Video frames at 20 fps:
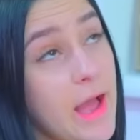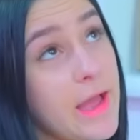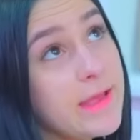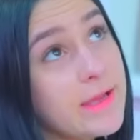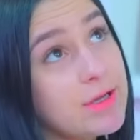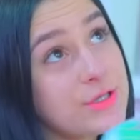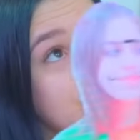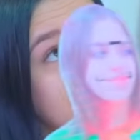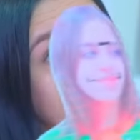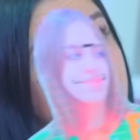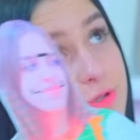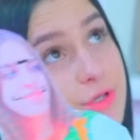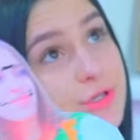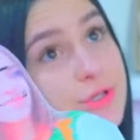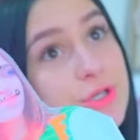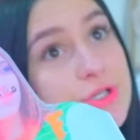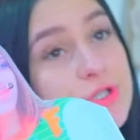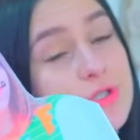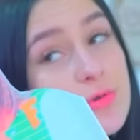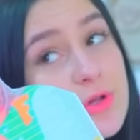Und ich kann
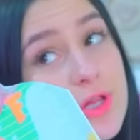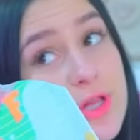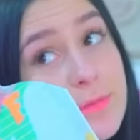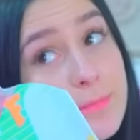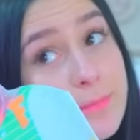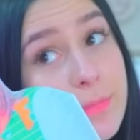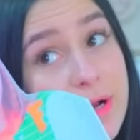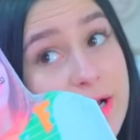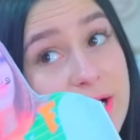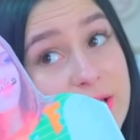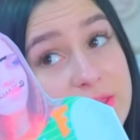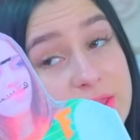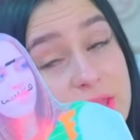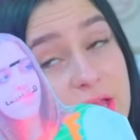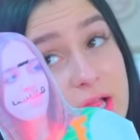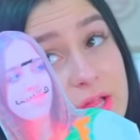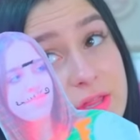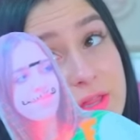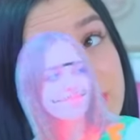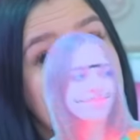es kaum erwarten, bis
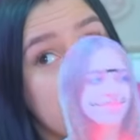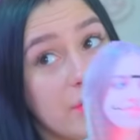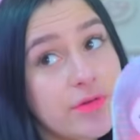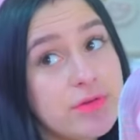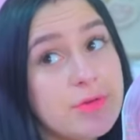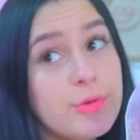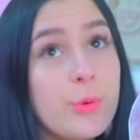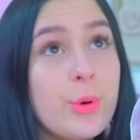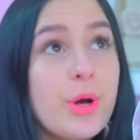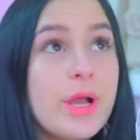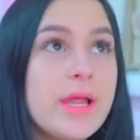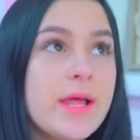Stella auf die Toilette